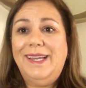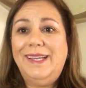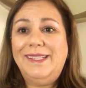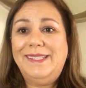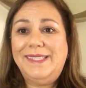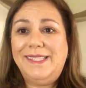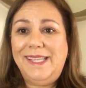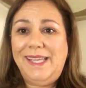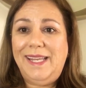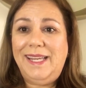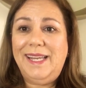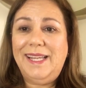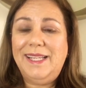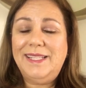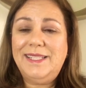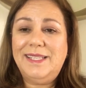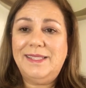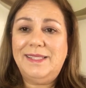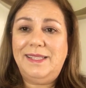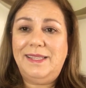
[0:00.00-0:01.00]
sin
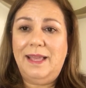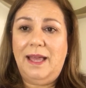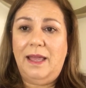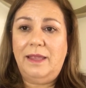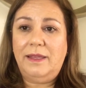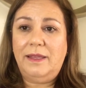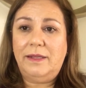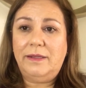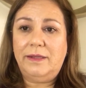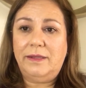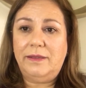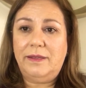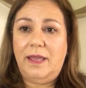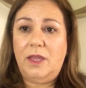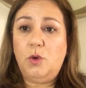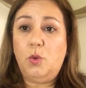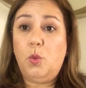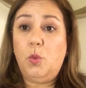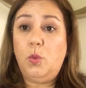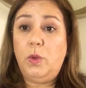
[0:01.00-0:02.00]
necesidad de
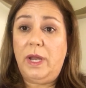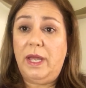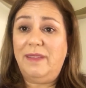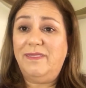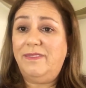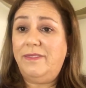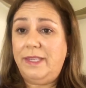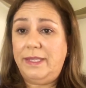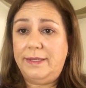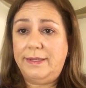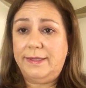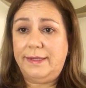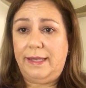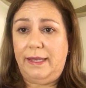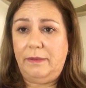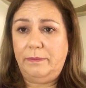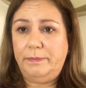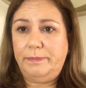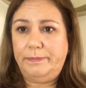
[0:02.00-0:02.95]
tener una visa.